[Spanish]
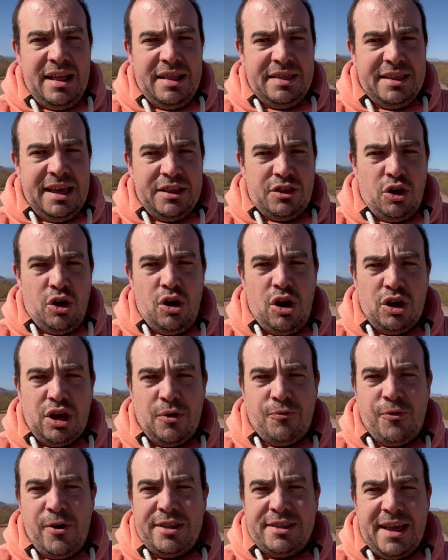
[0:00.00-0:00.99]
de todo lo
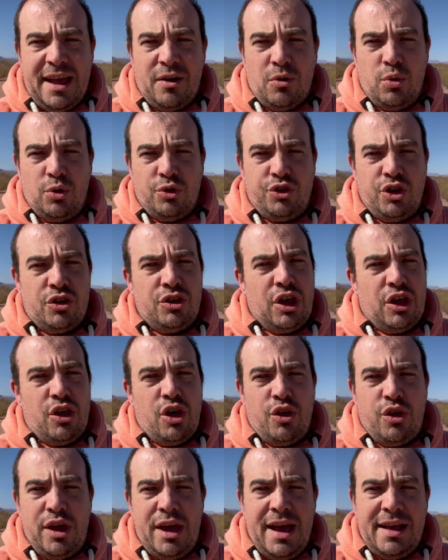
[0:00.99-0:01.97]
que fue esta excursión de
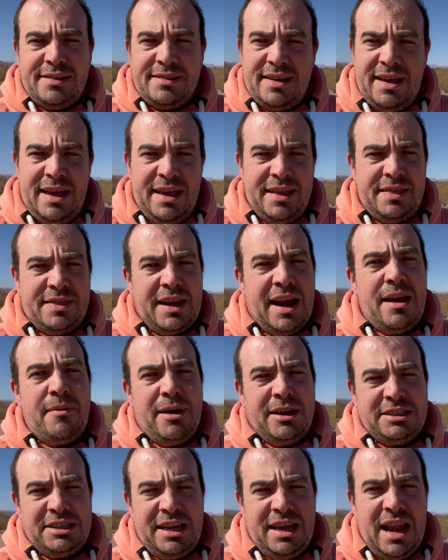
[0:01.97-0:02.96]
dos días entre el
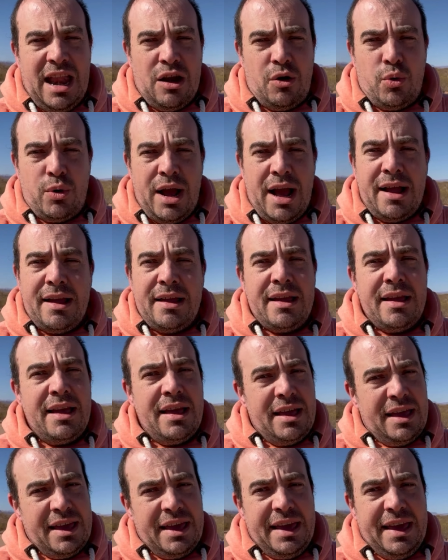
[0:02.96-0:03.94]
Valle de la Luna
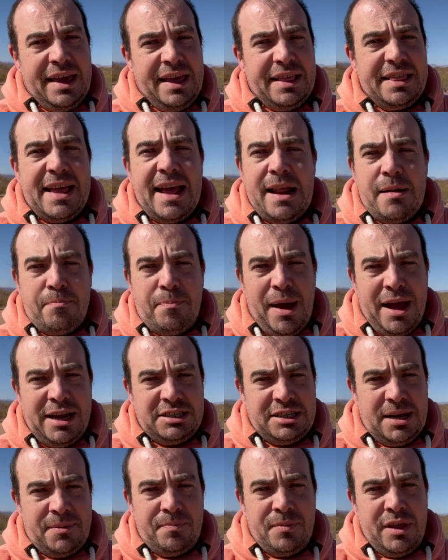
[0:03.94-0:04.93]
y
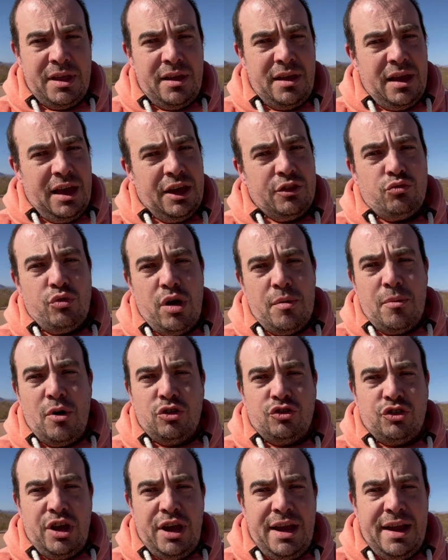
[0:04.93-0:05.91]
Talampaya.
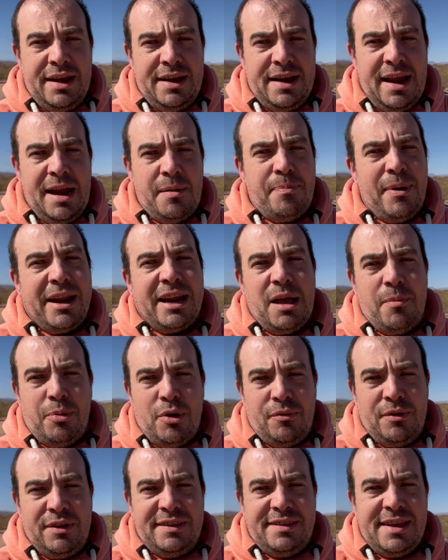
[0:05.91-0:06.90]
Estuvimos en el Parque
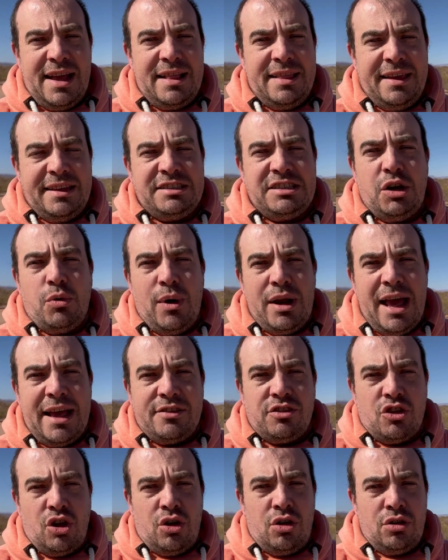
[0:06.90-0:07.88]
Provincial de
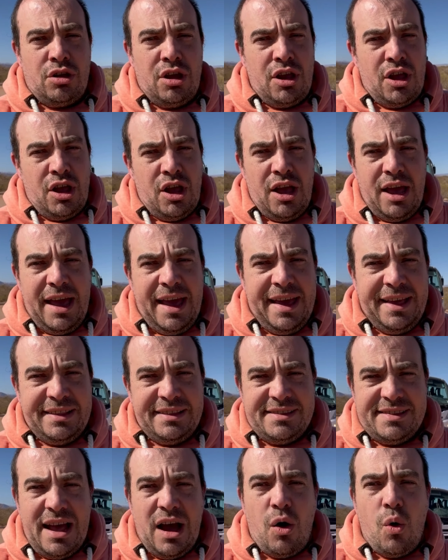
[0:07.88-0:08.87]
Chihualasto,
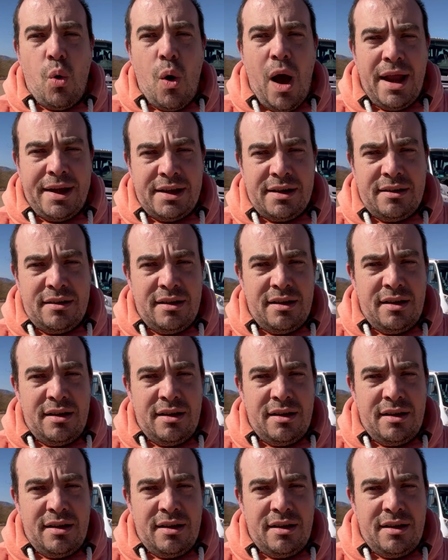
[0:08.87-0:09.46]
en San Juan.